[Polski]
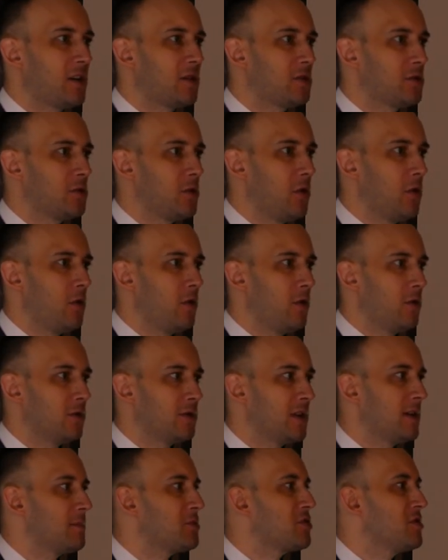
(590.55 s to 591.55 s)
kto
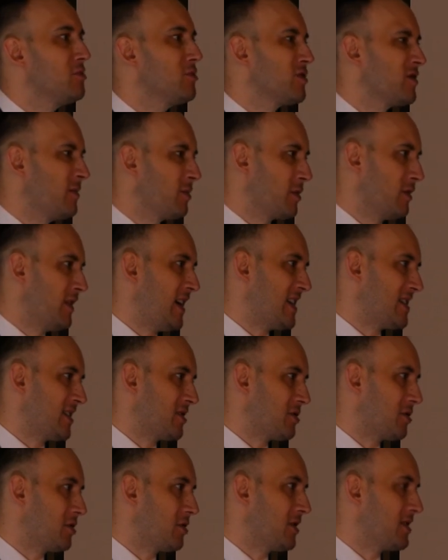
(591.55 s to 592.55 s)
ten przymus wprowadza,
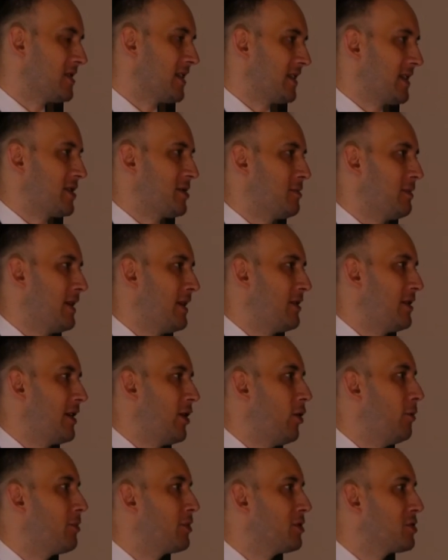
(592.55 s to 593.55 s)
czy to jest jakaś banda
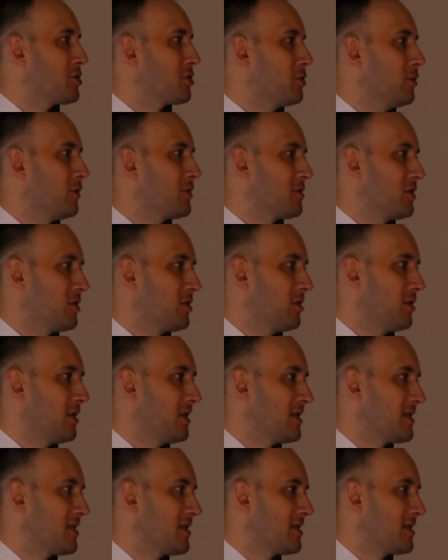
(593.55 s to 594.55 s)
opryszków, czy to
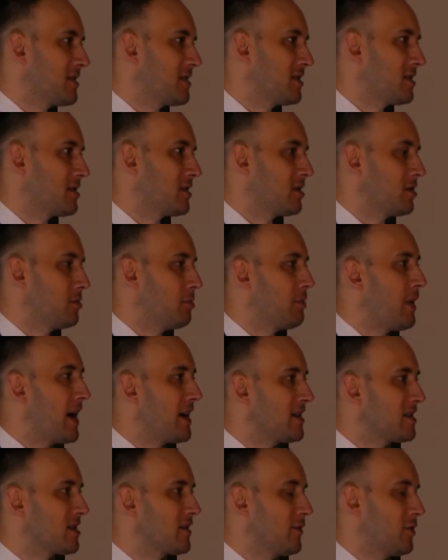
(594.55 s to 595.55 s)
jest y,
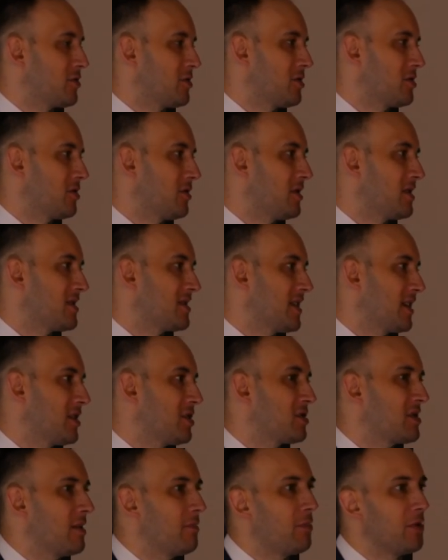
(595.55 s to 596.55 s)
państwo, czy to jest
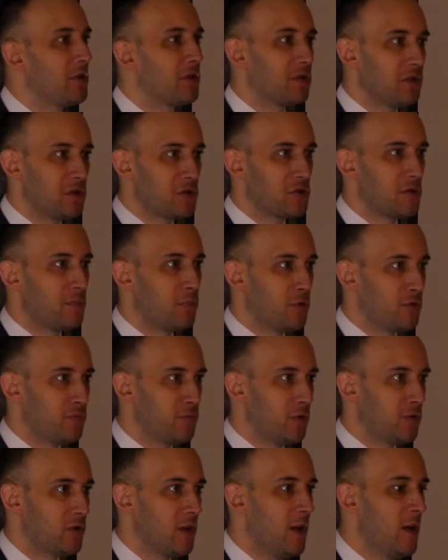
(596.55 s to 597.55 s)
jakiś tam pojedynczy
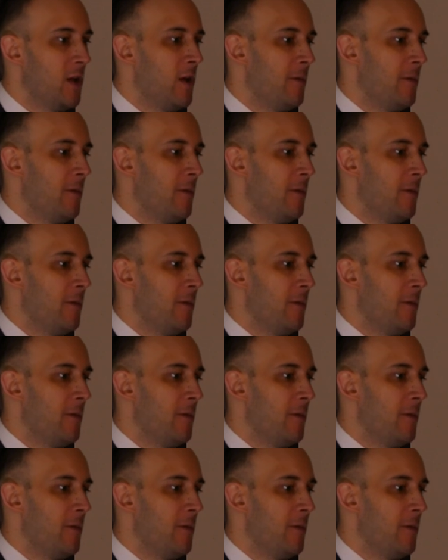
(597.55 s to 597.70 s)
podmiot.